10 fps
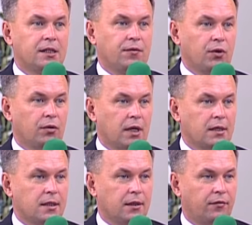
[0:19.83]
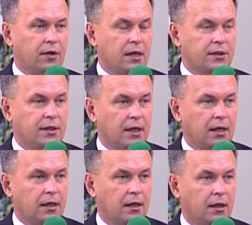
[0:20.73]
Сегодня у нас в
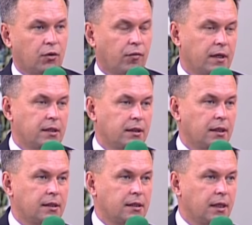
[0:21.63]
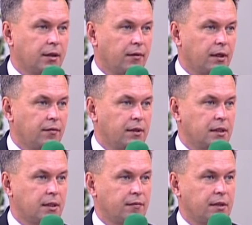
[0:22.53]
гостях э, руководитель церкви
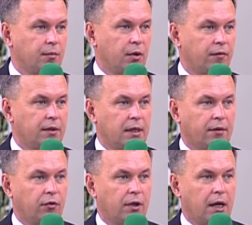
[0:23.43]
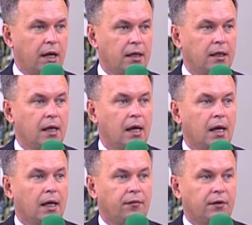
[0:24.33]
адвентистов седьмого дня в Украине
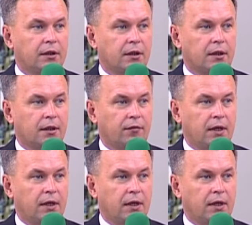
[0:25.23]
Виктор э,